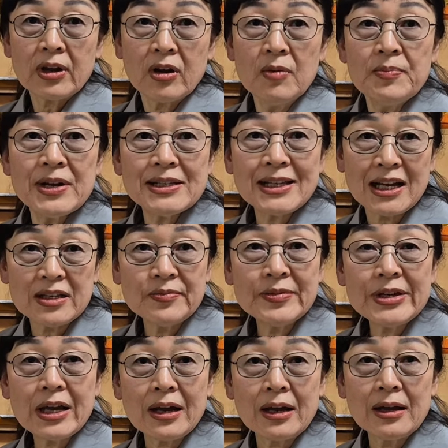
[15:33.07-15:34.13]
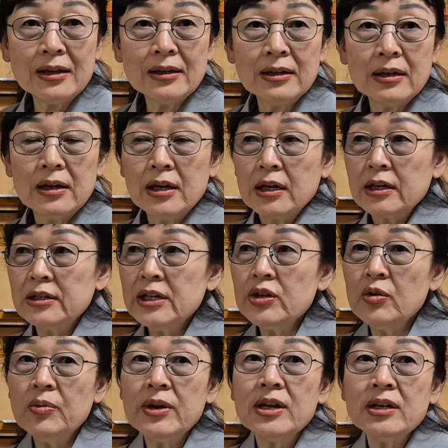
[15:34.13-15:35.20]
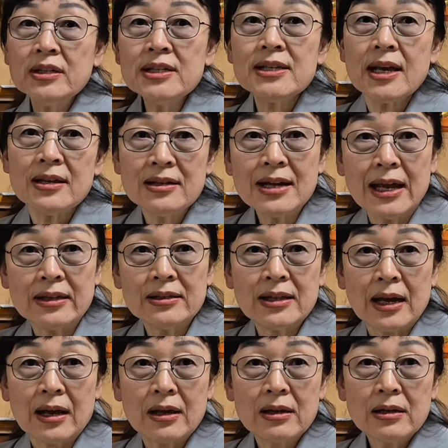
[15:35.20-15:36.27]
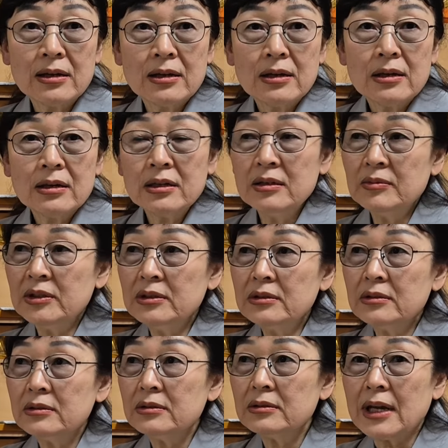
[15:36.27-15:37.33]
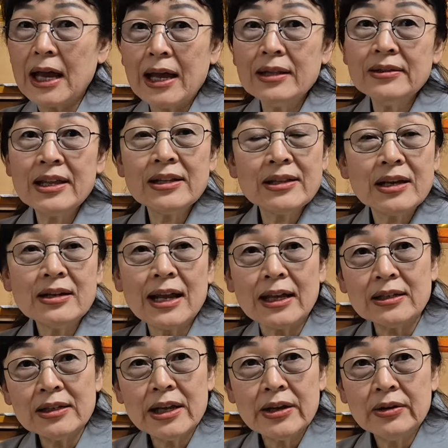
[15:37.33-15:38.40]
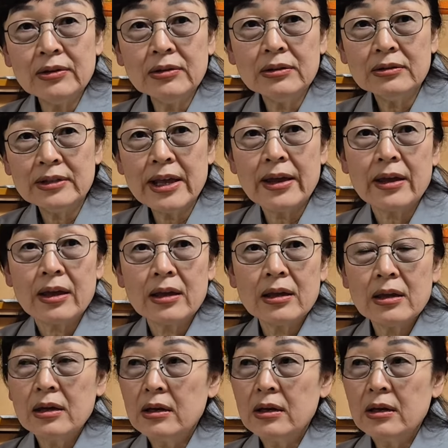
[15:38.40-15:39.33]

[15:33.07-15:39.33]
검판사 아닙니까? 근데 이번에는 의사는 아니다. 그러면 안 땡땡은 아니네요. 네.